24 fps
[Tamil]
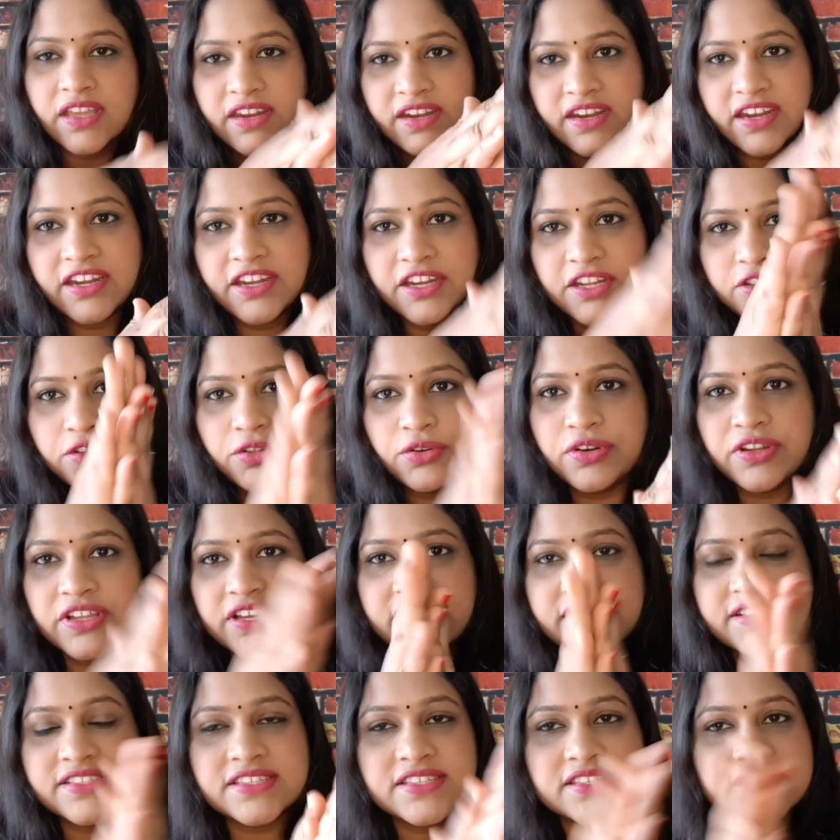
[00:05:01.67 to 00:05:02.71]
ரெண்டுத்தோட
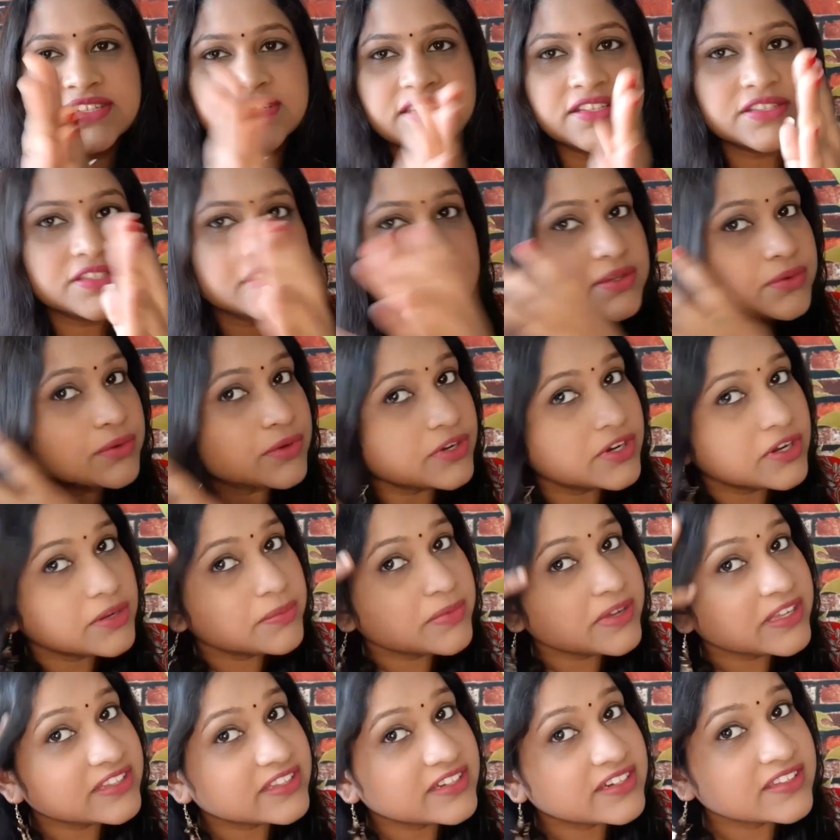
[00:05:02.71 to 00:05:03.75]
கன்சிஸ்டன்சி ஒரே
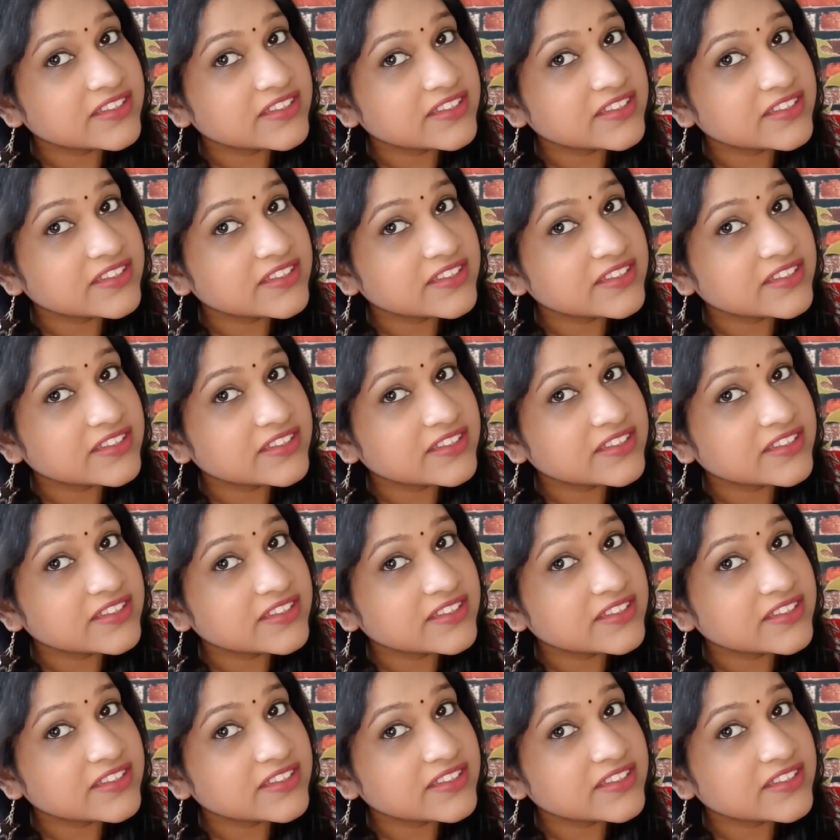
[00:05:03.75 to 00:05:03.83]
மாதிரி